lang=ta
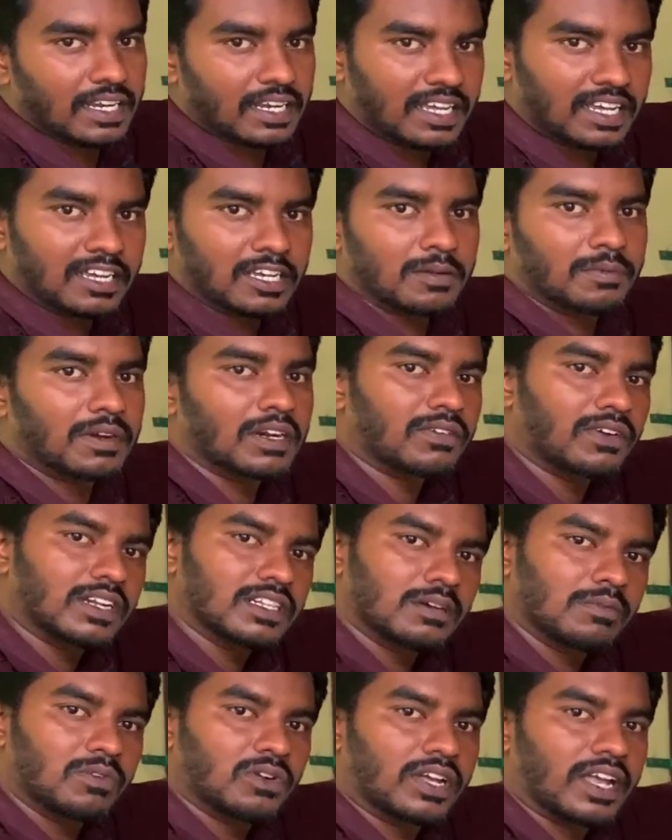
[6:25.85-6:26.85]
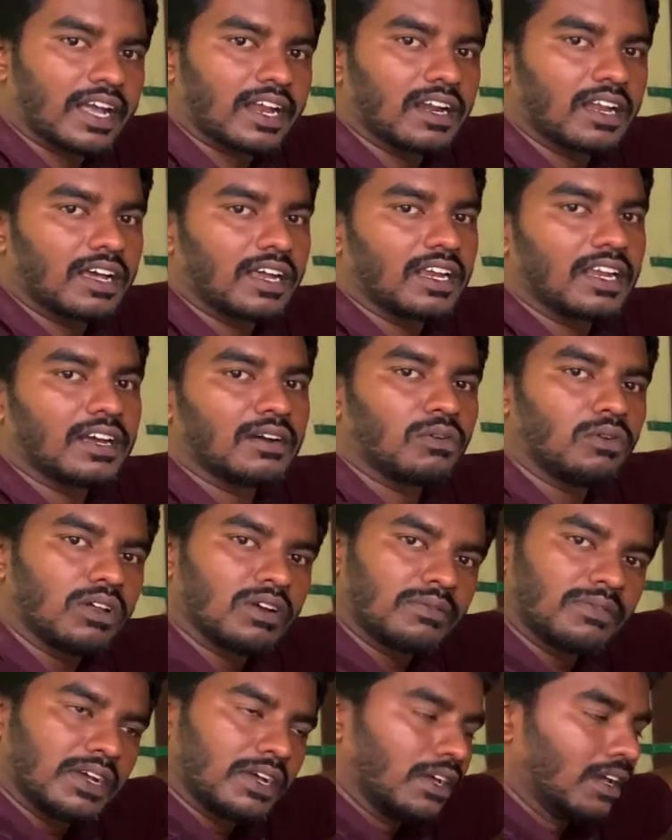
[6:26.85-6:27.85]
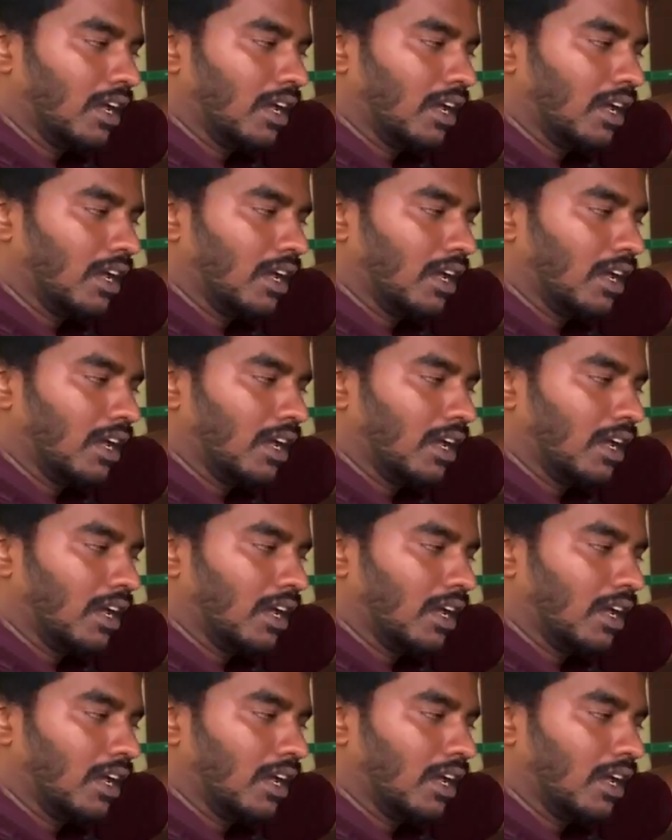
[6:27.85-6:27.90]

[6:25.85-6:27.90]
நீங்கள் இன்குபேட்டர் வாங்கின அப்புறம் கேட்கலாம் இல்லை உங்களுக்கு